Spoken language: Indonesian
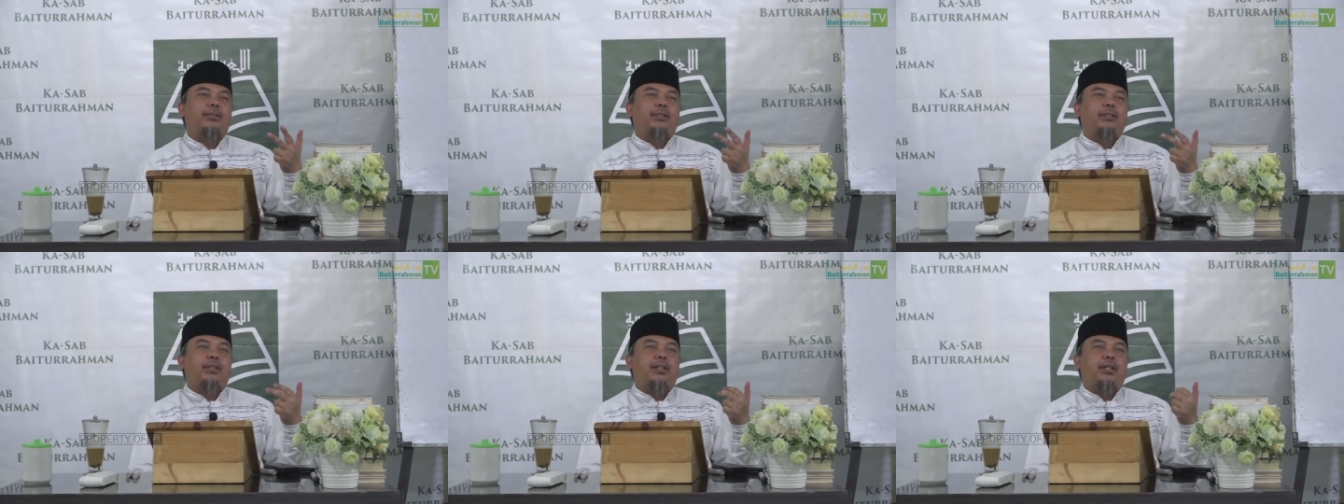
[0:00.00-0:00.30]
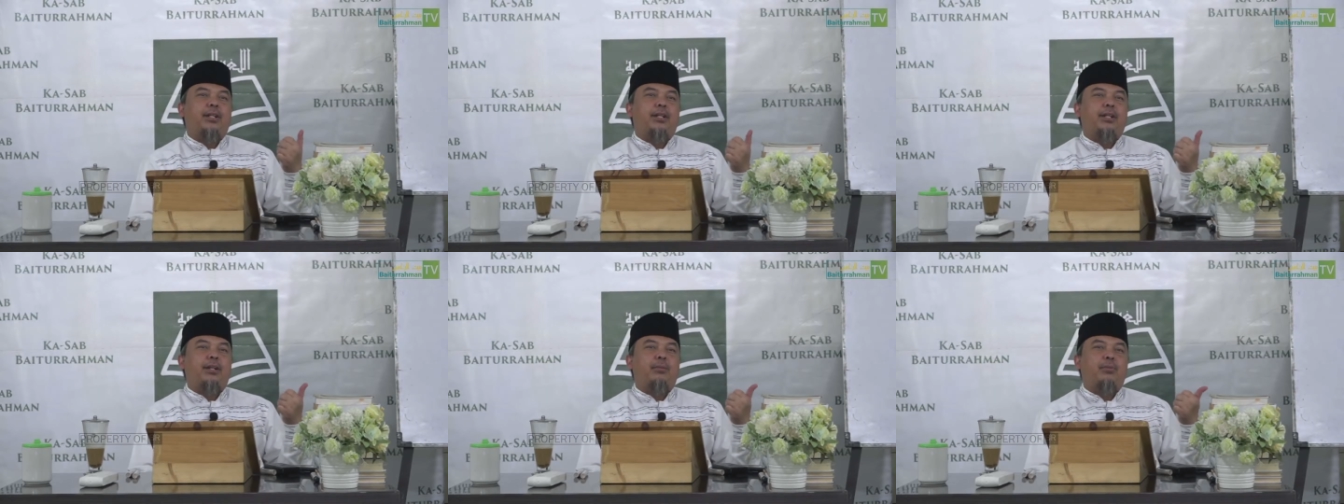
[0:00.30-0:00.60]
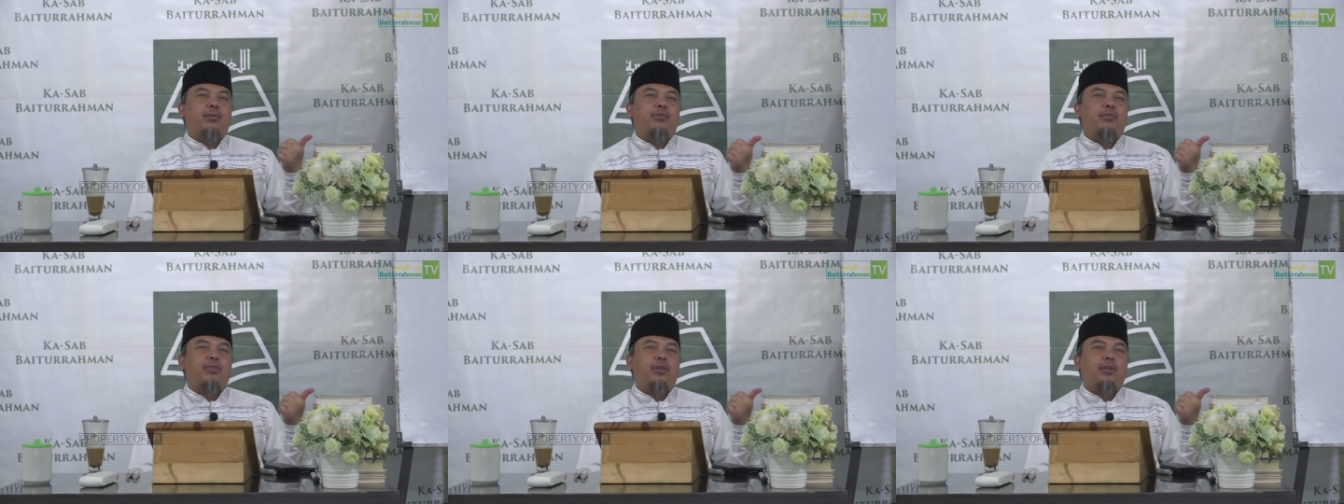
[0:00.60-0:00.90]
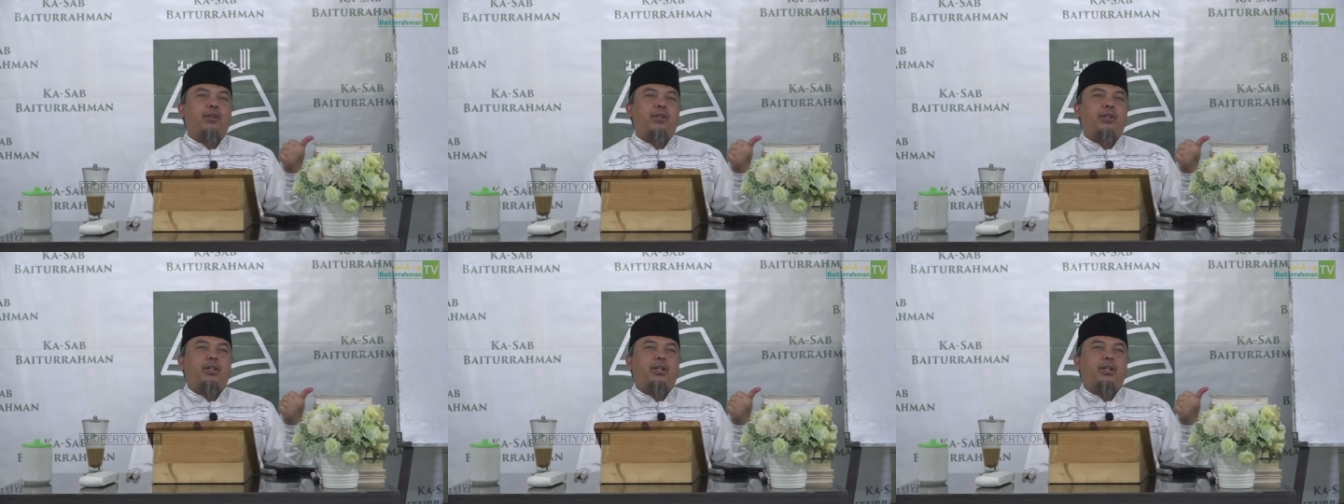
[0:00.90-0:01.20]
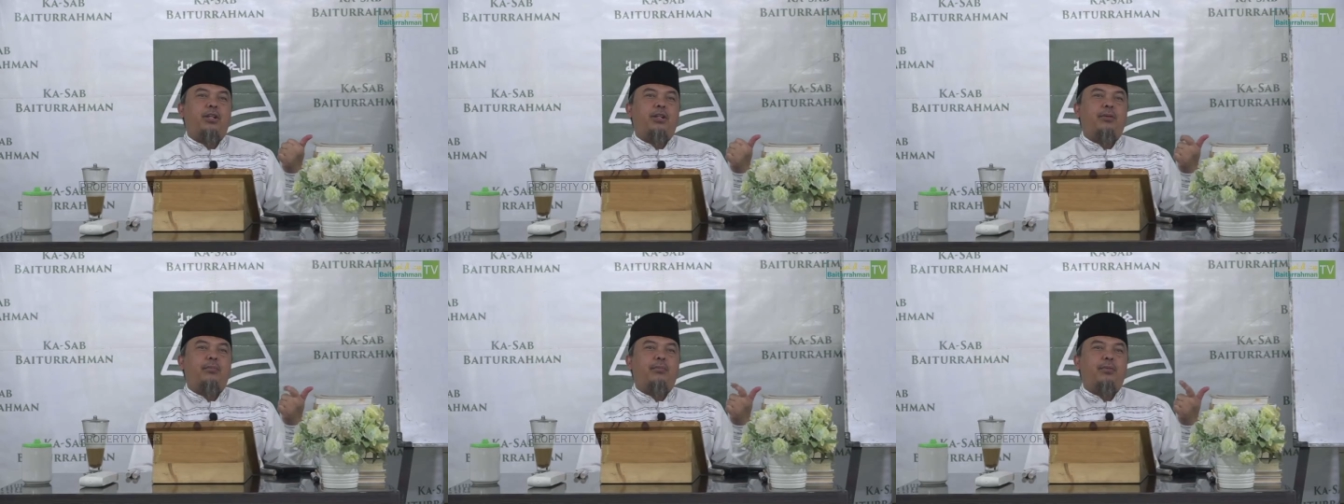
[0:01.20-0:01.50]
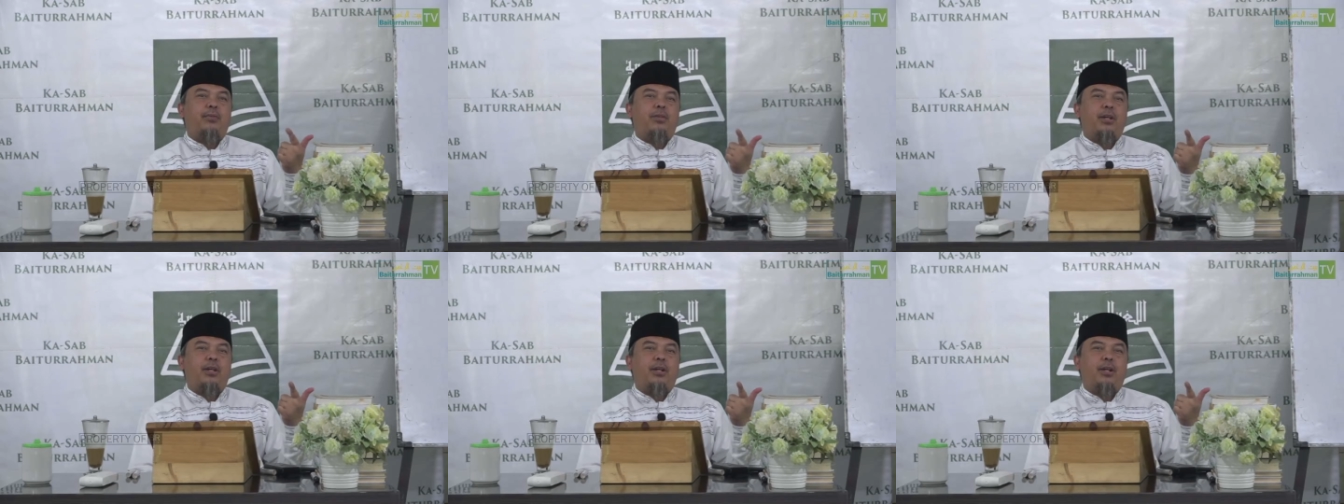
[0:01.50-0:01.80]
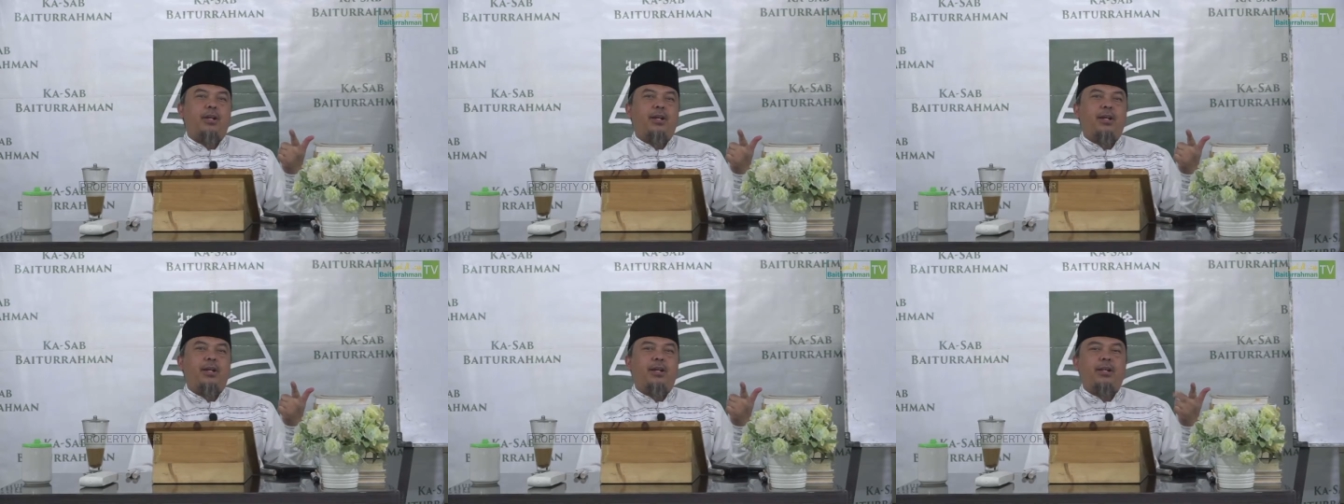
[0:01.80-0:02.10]
ada mufrad, ada
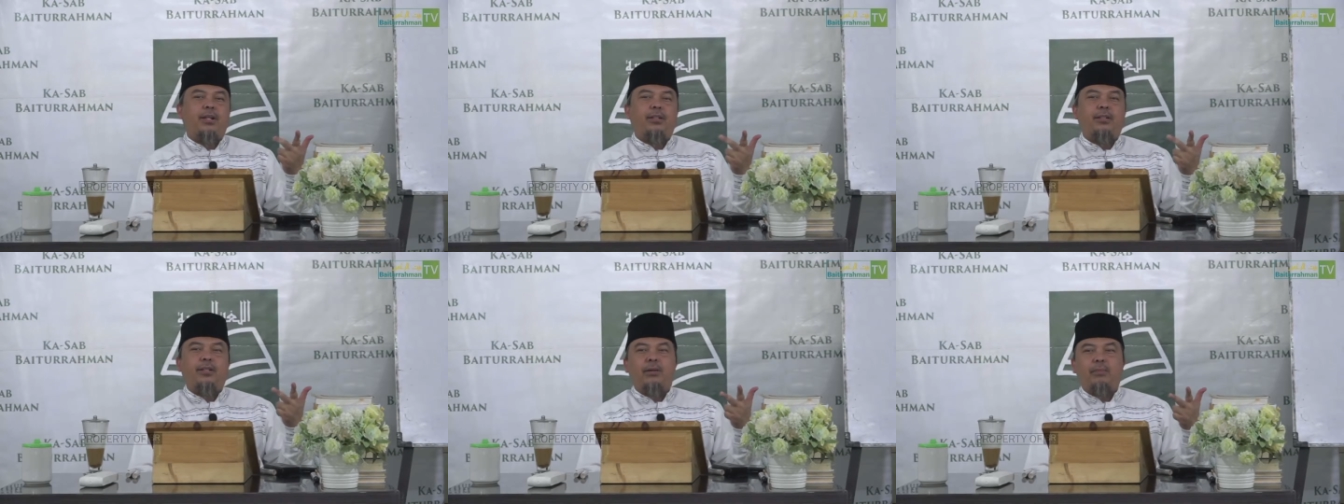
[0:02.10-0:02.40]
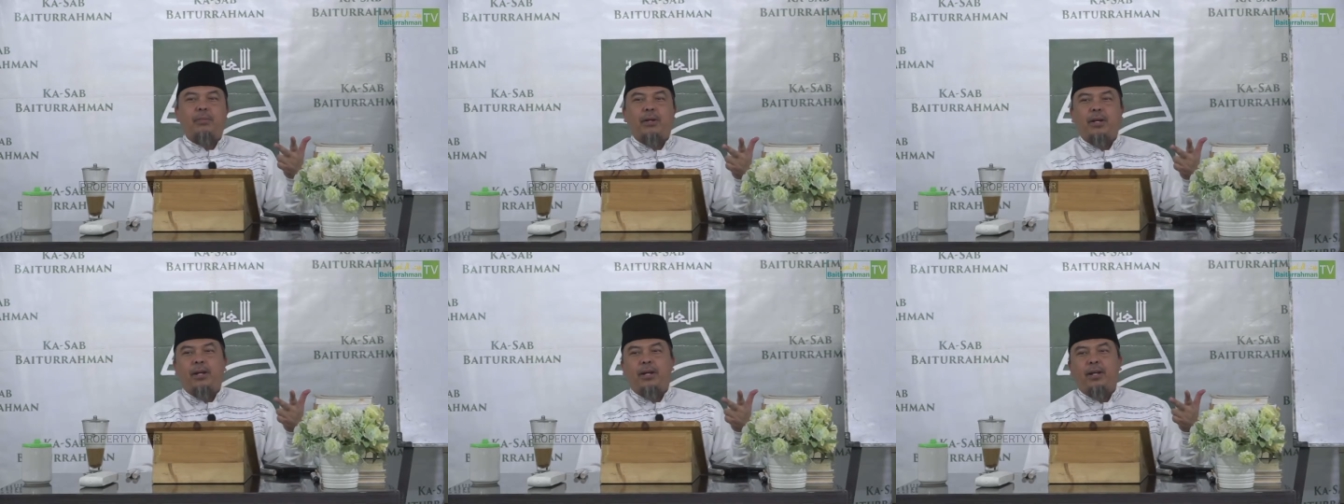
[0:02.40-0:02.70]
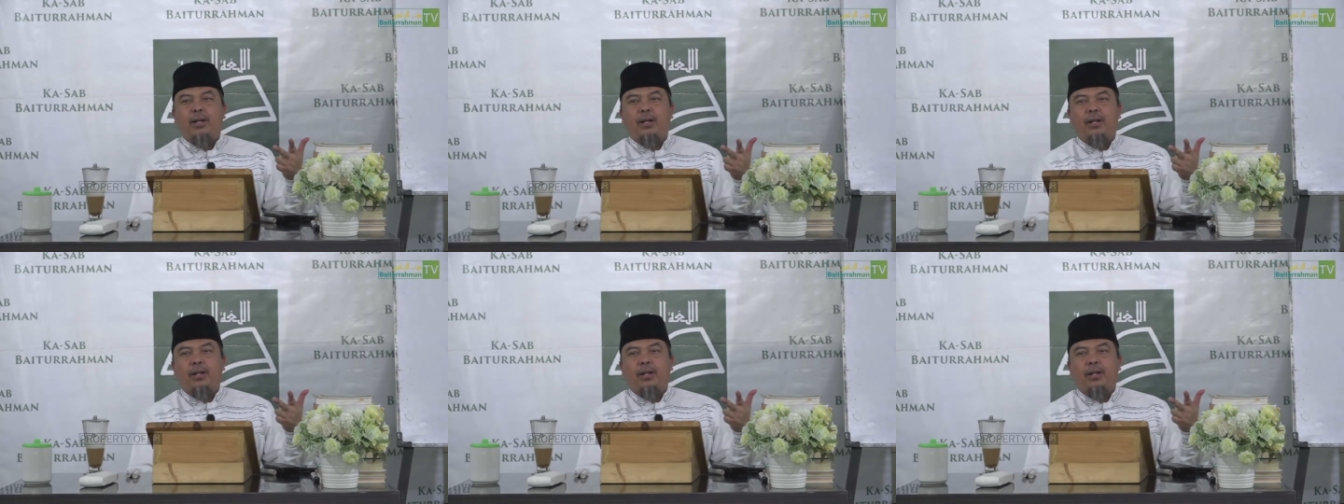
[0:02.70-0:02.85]
musana, ada jama.